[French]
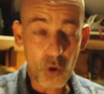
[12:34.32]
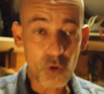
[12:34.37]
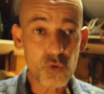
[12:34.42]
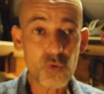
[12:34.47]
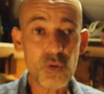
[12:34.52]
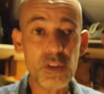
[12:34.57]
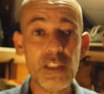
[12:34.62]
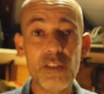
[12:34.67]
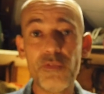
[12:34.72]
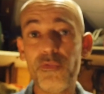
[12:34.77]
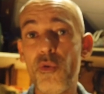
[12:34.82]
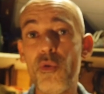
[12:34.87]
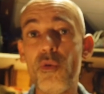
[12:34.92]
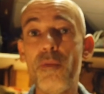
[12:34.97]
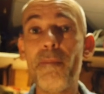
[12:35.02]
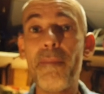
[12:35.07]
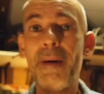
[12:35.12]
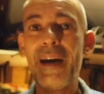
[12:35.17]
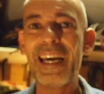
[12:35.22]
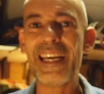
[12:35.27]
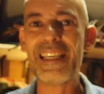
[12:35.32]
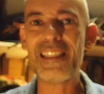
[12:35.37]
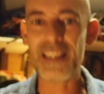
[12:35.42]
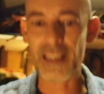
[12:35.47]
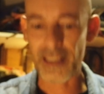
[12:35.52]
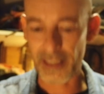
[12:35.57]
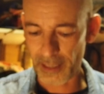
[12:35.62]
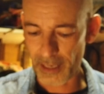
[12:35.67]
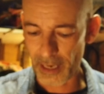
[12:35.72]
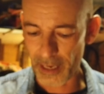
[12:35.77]
Ensuite, il faut une
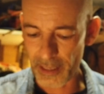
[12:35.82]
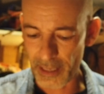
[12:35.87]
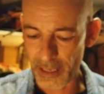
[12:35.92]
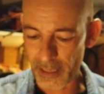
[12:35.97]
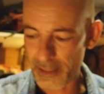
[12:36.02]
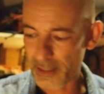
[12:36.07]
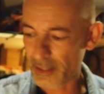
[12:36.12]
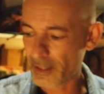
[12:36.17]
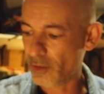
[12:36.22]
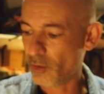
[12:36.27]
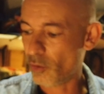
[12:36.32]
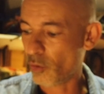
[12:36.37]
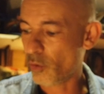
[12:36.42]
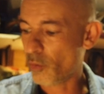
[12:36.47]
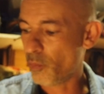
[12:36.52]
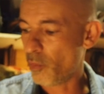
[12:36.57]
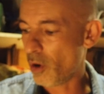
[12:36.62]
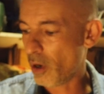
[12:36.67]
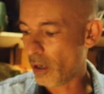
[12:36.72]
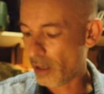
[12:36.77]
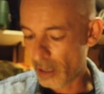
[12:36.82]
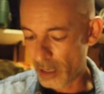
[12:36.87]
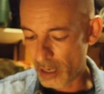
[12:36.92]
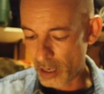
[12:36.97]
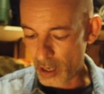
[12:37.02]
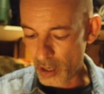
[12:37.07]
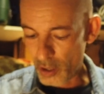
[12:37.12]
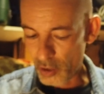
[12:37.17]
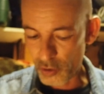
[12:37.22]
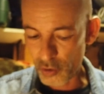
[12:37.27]
presse à Kydex. Donc moi,
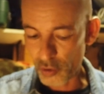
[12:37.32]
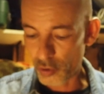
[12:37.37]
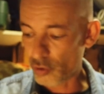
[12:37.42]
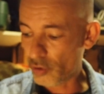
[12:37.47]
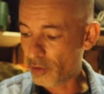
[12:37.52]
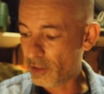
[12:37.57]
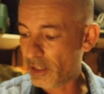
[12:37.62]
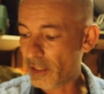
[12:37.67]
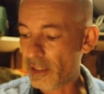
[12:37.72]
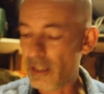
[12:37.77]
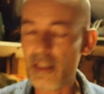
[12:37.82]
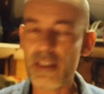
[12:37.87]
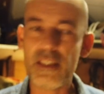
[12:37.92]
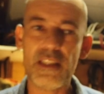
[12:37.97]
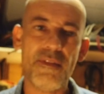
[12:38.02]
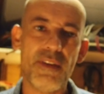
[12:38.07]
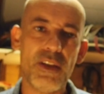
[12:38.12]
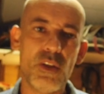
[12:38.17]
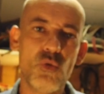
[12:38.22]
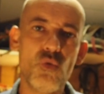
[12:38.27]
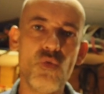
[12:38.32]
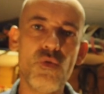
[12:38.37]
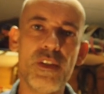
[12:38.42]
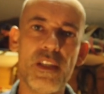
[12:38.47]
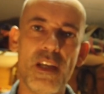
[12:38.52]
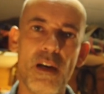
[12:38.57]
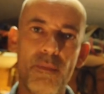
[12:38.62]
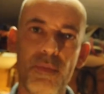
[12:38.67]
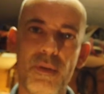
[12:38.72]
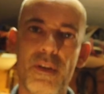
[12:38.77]
ce que j'utilise, ça va être
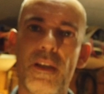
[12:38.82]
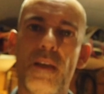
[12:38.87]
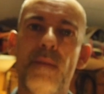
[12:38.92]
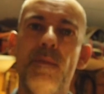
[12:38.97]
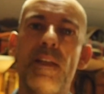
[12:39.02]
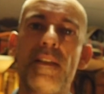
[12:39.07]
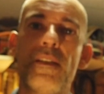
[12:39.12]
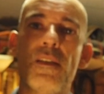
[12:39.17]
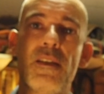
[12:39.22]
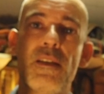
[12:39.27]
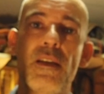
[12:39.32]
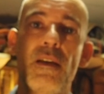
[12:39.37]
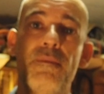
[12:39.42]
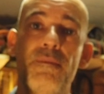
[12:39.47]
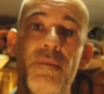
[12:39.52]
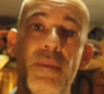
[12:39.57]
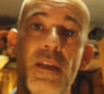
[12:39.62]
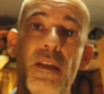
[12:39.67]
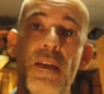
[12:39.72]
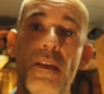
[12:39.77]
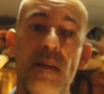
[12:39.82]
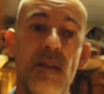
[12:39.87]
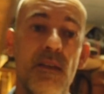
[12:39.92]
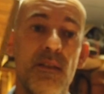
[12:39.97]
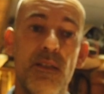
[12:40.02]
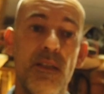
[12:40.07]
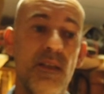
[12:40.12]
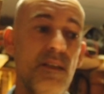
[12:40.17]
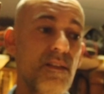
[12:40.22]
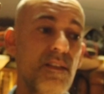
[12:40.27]
tout simple, et bien c'est ça
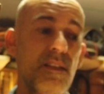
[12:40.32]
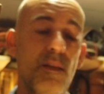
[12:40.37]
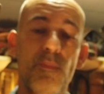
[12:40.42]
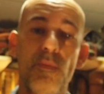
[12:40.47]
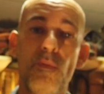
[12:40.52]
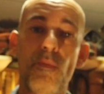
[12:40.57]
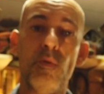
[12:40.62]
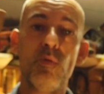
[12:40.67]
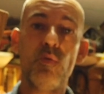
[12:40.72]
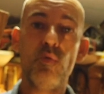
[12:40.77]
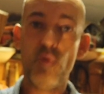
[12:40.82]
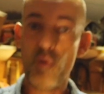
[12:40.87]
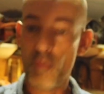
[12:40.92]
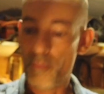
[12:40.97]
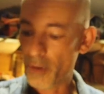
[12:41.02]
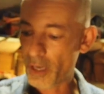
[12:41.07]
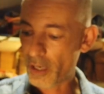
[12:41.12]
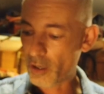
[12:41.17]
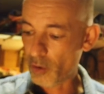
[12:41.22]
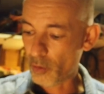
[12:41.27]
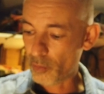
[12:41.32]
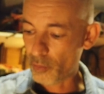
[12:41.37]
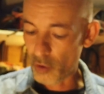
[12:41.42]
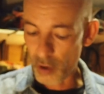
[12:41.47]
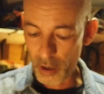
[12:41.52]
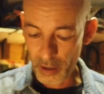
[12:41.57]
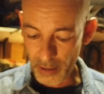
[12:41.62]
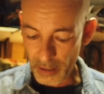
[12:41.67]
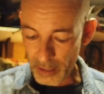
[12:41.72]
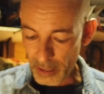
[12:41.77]
c'est simplement deux plaques en
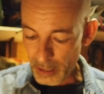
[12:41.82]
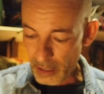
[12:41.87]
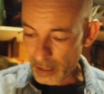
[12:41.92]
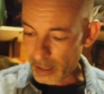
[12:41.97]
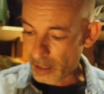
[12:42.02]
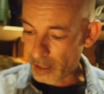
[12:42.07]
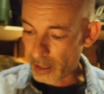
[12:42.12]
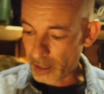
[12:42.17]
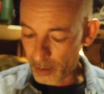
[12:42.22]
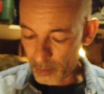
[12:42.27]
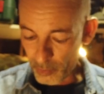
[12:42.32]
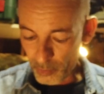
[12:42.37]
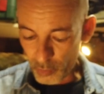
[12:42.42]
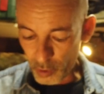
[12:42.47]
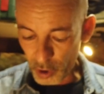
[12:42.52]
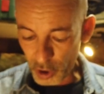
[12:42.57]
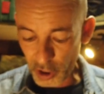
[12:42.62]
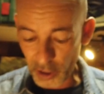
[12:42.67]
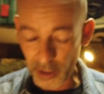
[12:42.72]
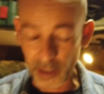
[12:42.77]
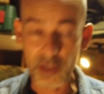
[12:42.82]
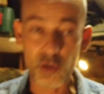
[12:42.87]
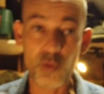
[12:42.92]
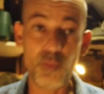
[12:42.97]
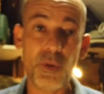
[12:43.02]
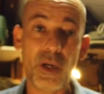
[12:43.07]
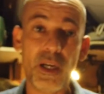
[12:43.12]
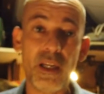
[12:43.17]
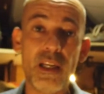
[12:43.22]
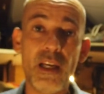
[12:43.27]
bois et moi j'ai
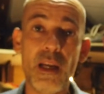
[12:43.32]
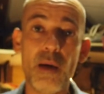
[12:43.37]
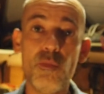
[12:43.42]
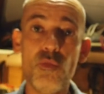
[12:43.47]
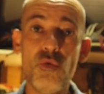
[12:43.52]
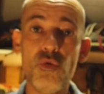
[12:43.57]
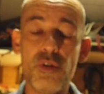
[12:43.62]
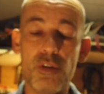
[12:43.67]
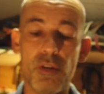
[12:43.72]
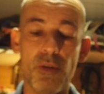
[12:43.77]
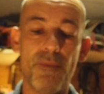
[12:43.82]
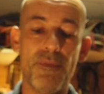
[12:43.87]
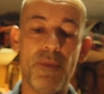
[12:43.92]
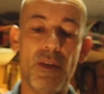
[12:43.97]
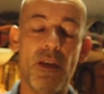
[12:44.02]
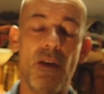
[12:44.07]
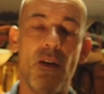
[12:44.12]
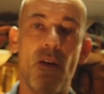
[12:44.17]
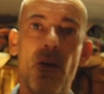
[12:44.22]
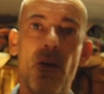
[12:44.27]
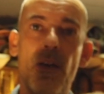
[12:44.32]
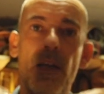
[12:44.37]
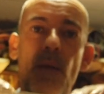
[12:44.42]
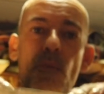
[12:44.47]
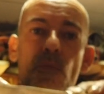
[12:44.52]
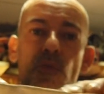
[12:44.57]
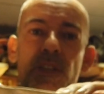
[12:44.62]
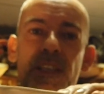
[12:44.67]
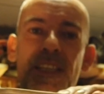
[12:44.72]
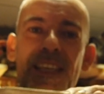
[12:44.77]
récupéré de la mousse
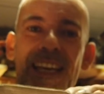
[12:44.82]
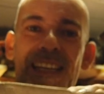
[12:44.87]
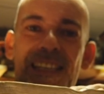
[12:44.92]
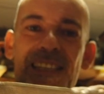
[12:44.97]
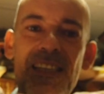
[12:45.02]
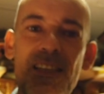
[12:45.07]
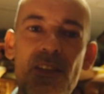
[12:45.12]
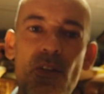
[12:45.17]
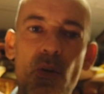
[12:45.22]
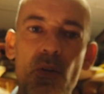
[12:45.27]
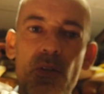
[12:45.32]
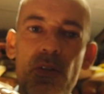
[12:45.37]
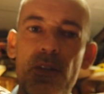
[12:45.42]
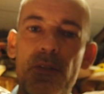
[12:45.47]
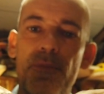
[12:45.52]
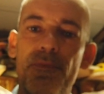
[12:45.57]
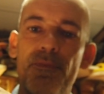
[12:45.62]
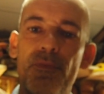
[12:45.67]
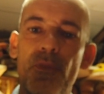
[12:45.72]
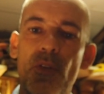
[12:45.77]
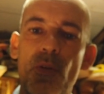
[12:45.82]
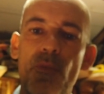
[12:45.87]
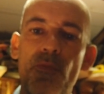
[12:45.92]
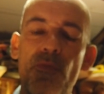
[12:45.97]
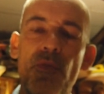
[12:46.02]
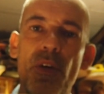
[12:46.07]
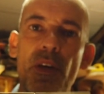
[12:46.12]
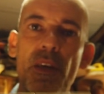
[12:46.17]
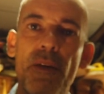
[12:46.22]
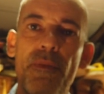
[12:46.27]
de la mousse qui est assez dense
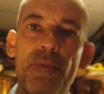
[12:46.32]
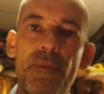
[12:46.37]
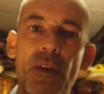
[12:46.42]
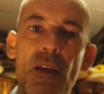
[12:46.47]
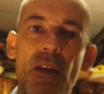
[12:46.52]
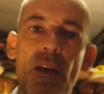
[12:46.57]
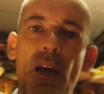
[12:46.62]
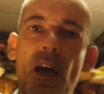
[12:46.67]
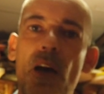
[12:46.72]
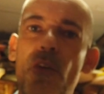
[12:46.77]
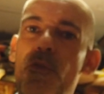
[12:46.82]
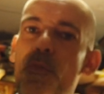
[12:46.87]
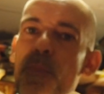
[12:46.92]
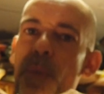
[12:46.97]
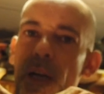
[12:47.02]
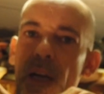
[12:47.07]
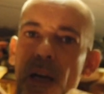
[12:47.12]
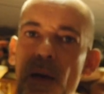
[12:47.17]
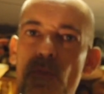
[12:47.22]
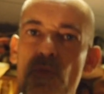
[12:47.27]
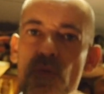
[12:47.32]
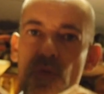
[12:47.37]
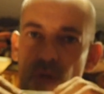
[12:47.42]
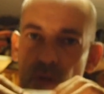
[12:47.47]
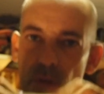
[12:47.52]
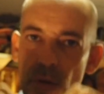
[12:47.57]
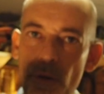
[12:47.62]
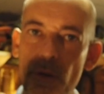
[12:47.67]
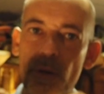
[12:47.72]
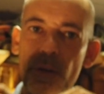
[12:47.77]
comme vous voyez. Il hein, faut pas de la
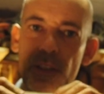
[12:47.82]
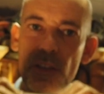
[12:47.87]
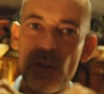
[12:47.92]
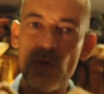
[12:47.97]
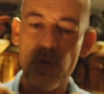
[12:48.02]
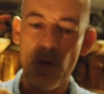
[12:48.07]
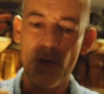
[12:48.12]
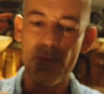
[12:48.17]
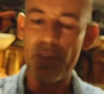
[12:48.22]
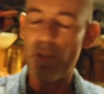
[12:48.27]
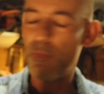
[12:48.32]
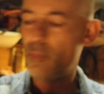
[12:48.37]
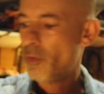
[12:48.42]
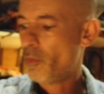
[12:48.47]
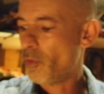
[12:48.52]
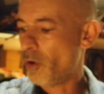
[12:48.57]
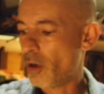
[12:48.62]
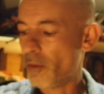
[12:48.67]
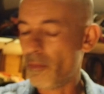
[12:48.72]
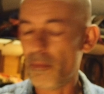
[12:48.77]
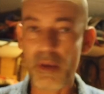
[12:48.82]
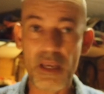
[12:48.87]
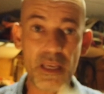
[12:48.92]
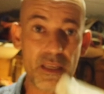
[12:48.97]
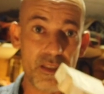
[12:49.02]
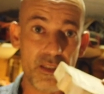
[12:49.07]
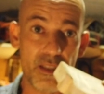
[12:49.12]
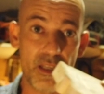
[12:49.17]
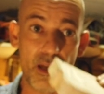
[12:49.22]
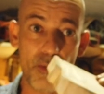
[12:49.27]
mousse euh, qui soit un petit peu molle,
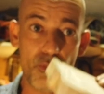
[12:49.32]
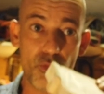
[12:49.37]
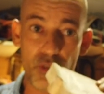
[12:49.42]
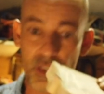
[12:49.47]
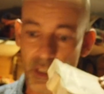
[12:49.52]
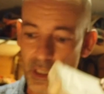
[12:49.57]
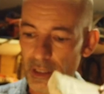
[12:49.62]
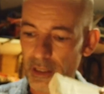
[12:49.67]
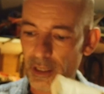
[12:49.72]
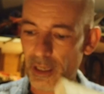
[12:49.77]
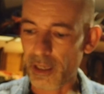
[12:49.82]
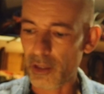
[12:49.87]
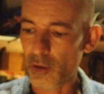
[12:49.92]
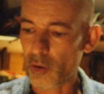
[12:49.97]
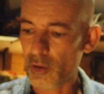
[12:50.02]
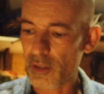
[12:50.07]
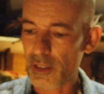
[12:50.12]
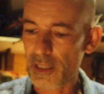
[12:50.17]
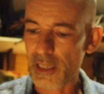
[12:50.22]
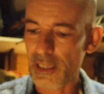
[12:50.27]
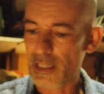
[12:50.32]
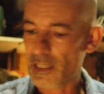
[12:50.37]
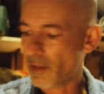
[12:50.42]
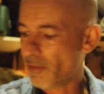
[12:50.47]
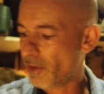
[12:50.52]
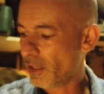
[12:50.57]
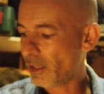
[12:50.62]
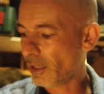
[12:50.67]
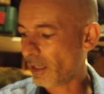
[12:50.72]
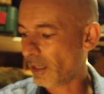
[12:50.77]
mais c'est de la mousse qui est très dense et
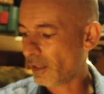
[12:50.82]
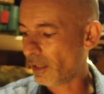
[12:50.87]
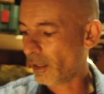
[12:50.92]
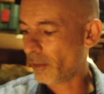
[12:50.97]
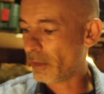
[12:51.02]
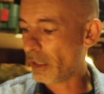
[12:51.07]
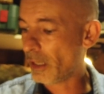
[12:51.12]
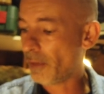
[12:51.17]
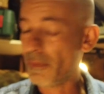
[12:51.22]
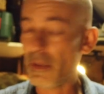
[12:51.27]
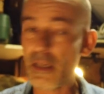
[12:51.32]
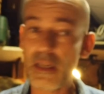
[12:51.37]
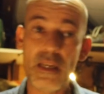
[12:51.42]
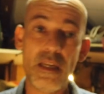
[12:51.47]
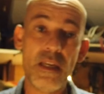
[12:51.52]
ça va très très bien.